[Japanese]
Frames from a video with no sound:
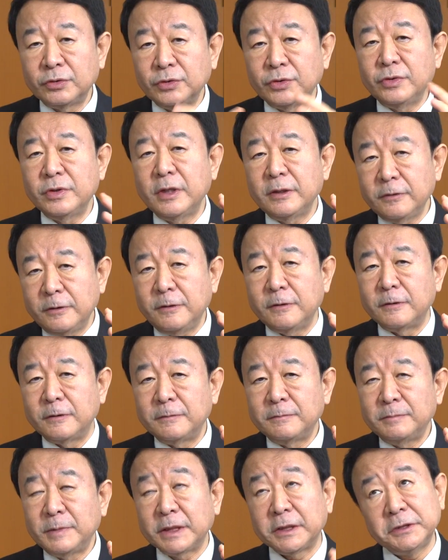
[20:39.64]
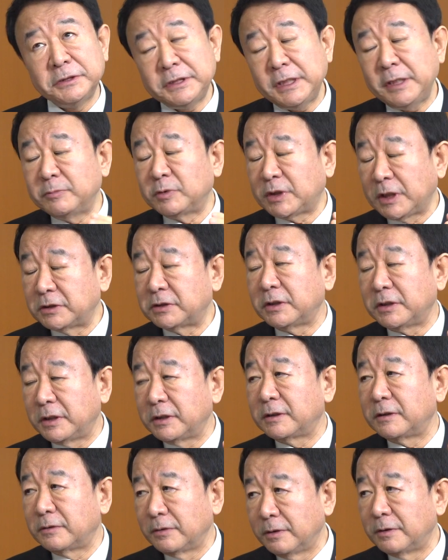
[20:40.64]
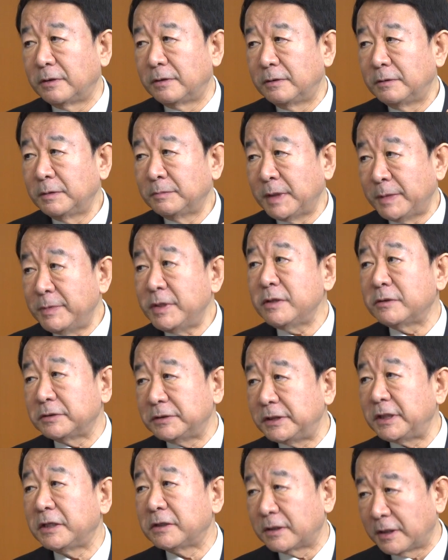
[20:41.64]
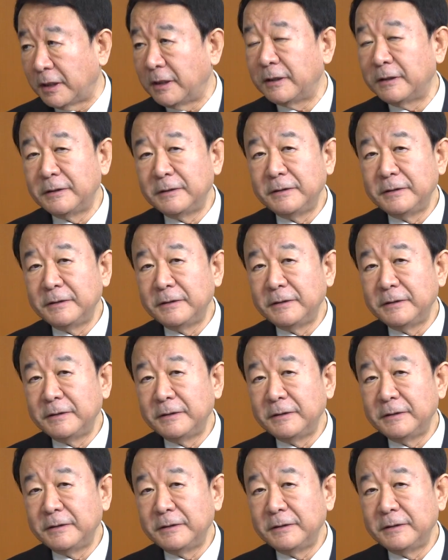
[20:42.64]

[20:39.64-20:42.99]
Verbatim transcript: の動画のまだ2年も経ってないけどまもなく2年か。